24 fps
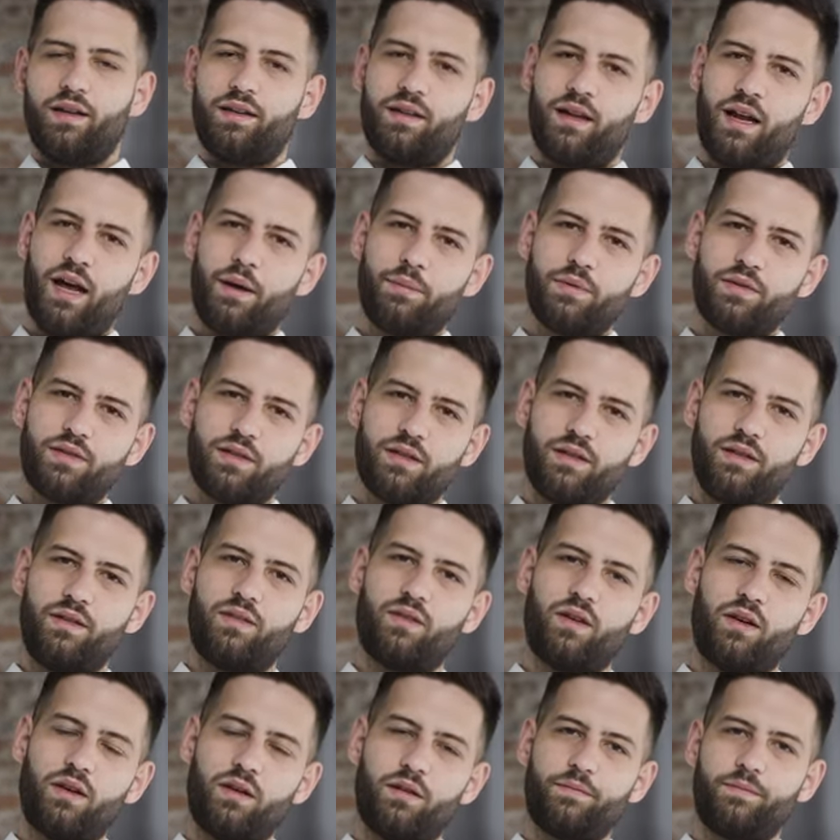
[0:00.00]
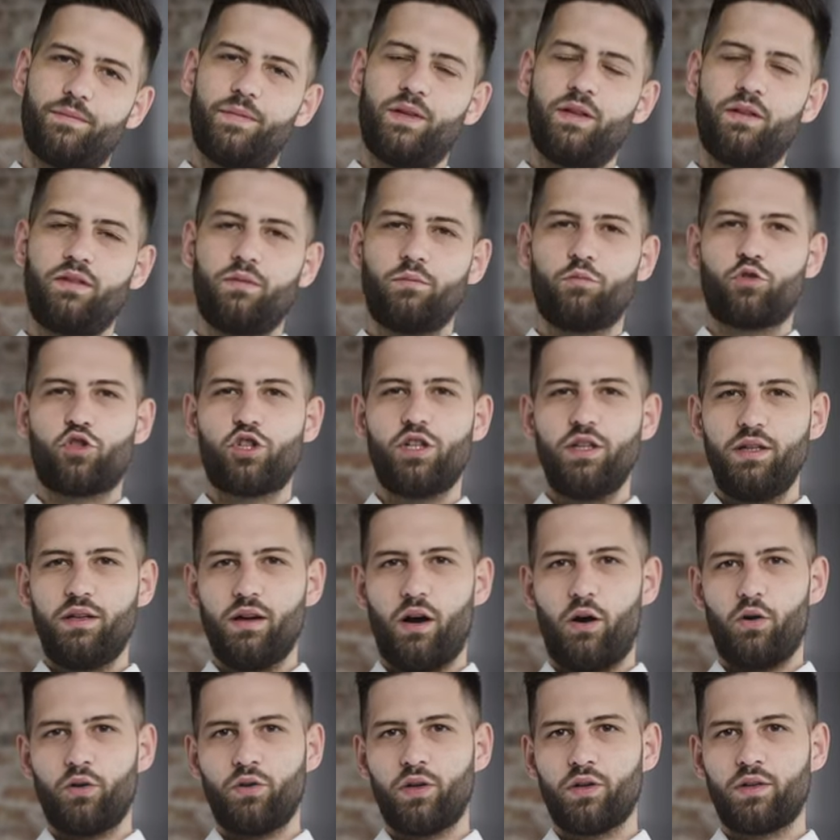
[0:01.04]
Dann habe ich in, dieser, in diesem
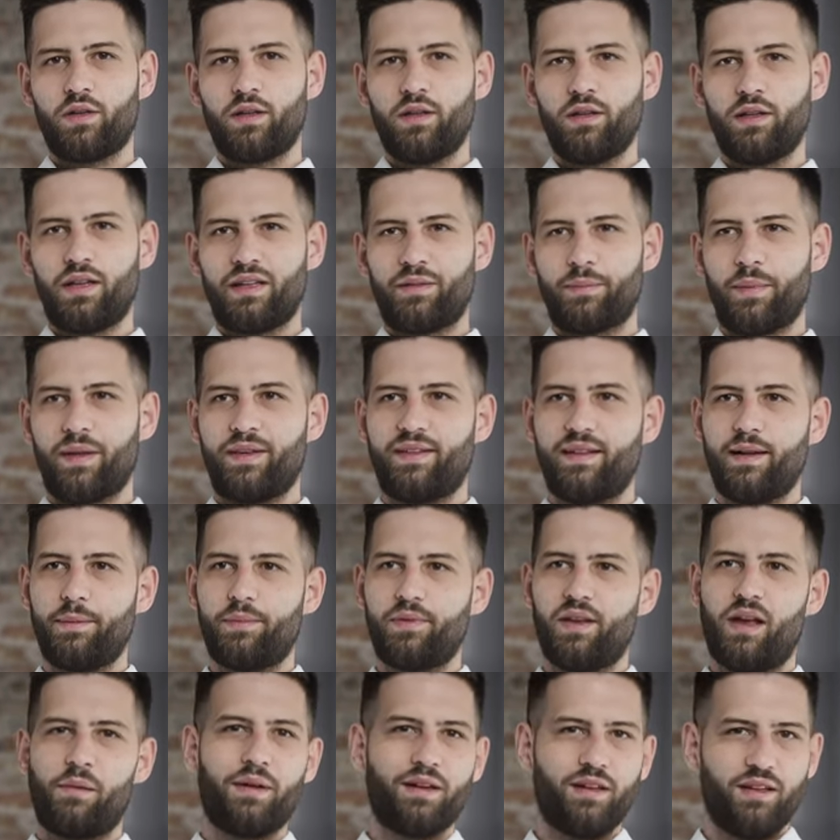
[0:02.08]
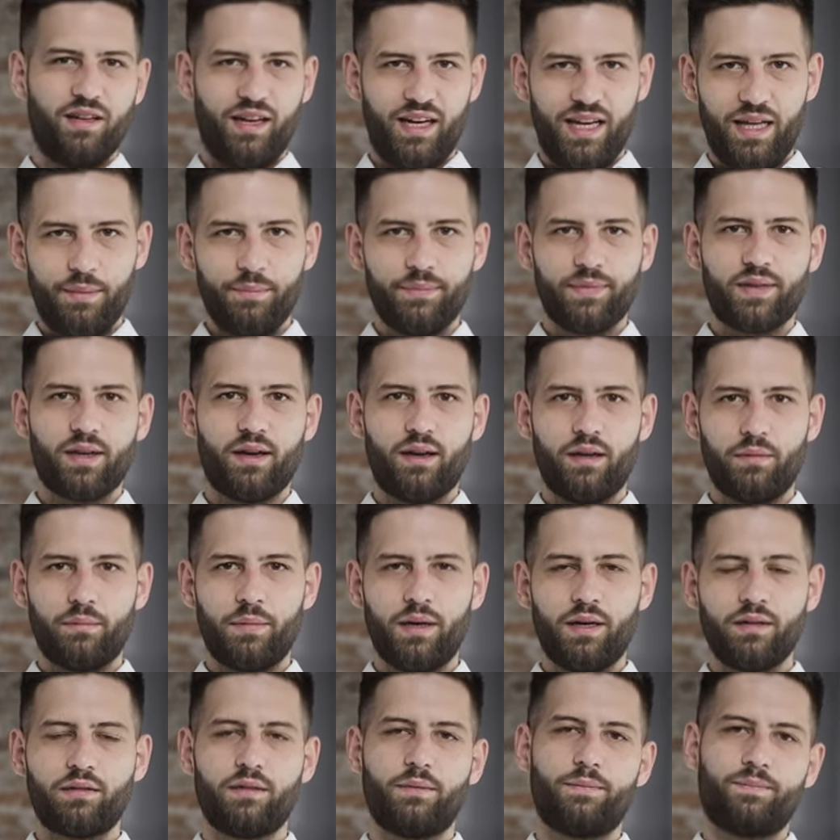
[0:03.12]
Sheet auch noch drin, dass man selbst einmal einen Lebensrat
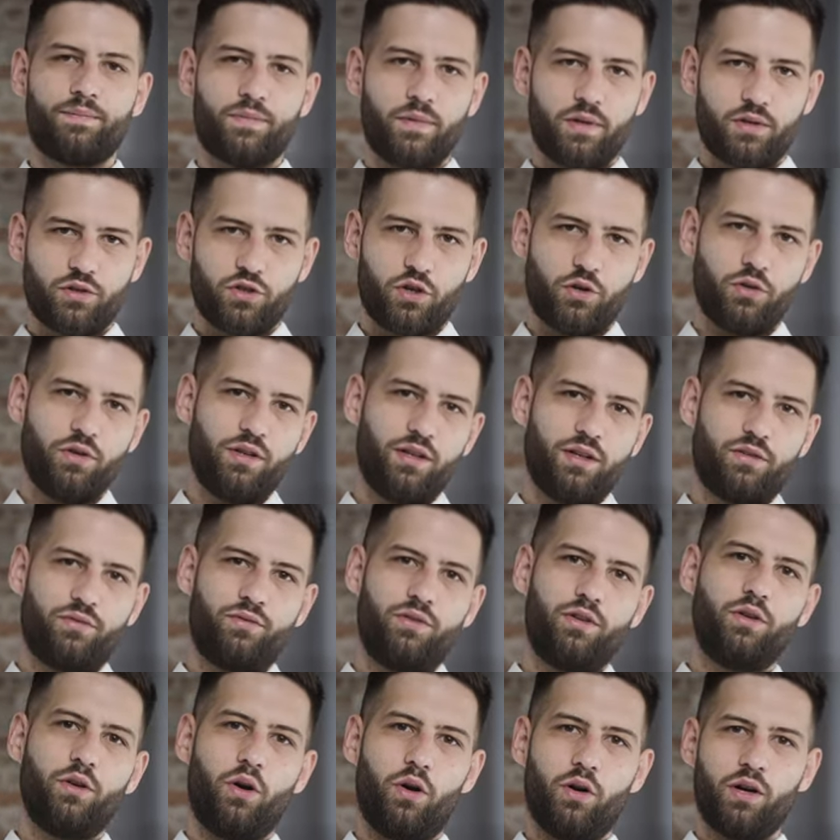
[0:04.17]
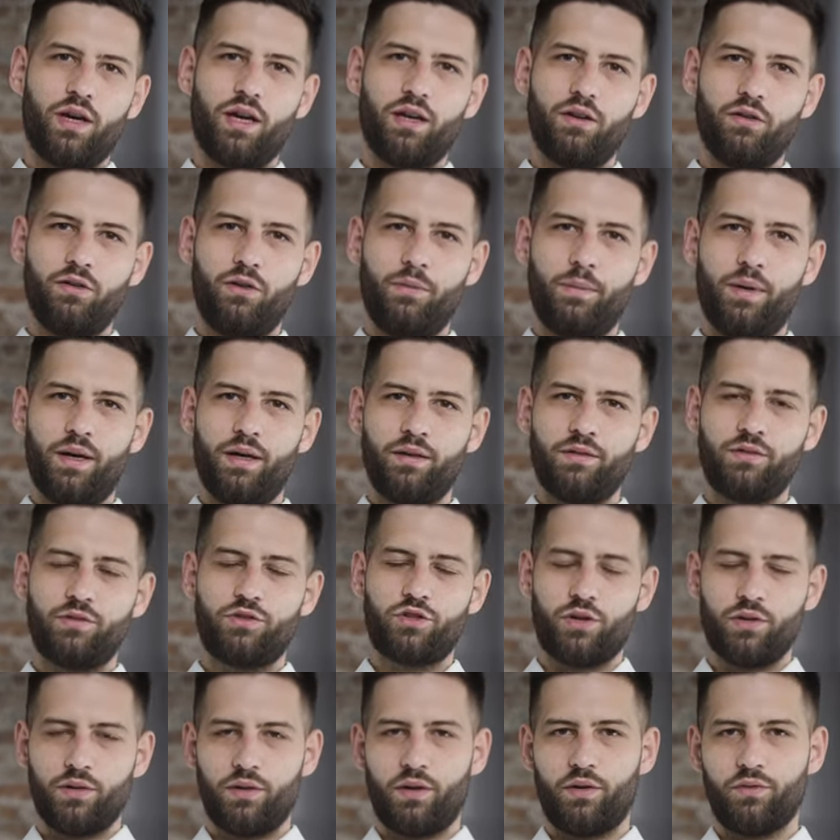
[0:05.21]
macht. Schau dir das Video auch gerne nochmal an,
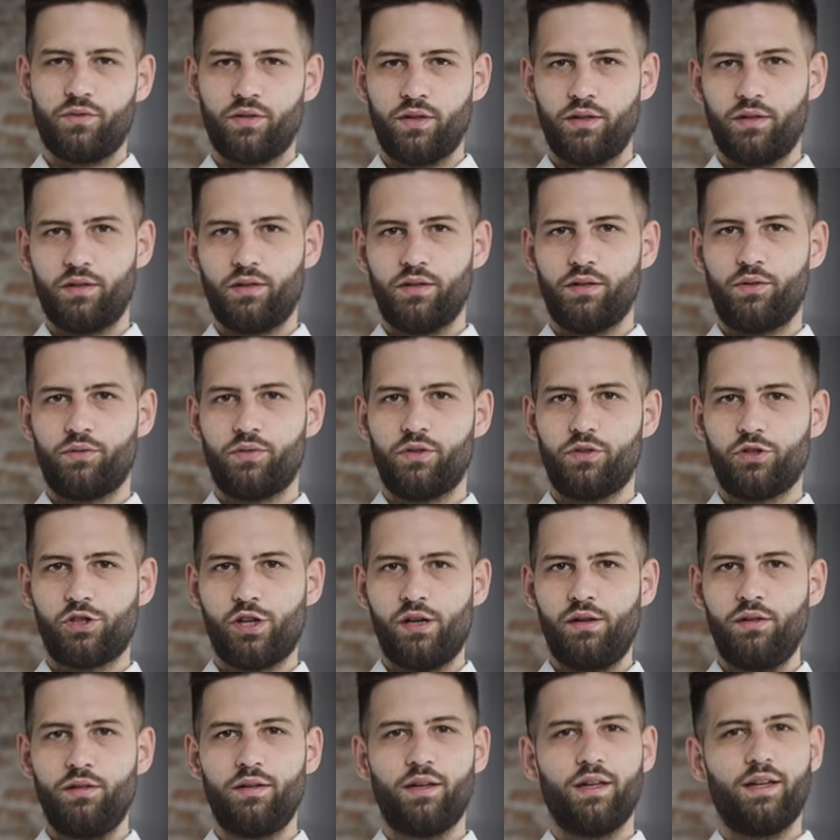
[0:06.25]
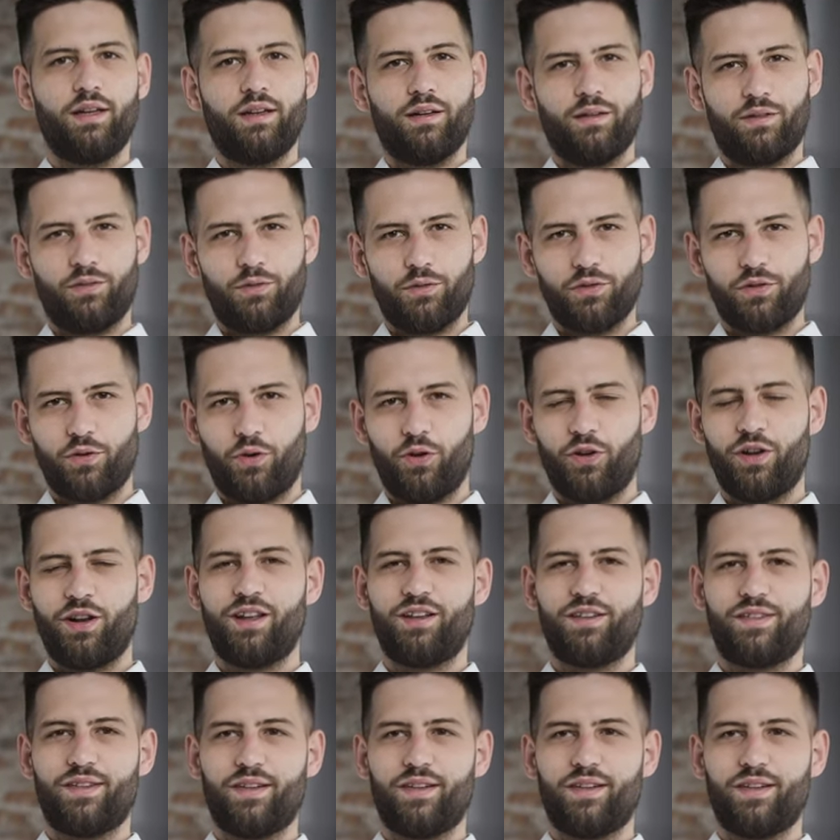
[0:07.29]
schau da auf, dein, auf den Channel, das sollte online